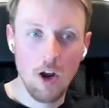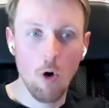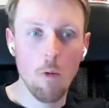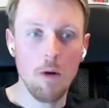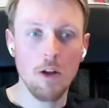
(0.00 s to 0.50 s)
o
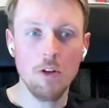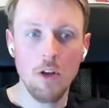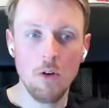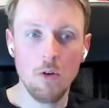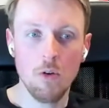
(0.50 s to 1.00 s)
momento
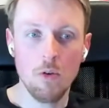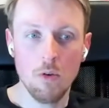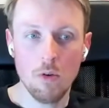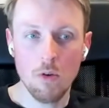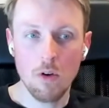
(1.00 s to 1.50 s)
que o,
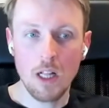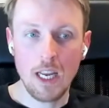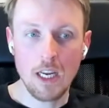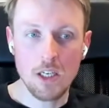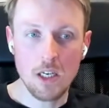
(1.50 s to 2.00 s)
o
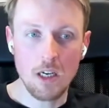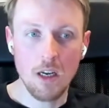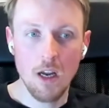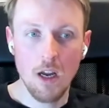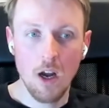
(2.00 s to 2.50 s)
cliente
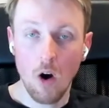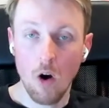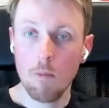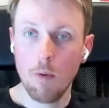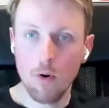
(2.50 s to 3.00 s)

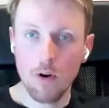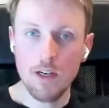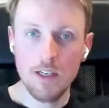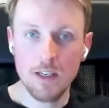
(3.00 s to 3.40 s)
onboard,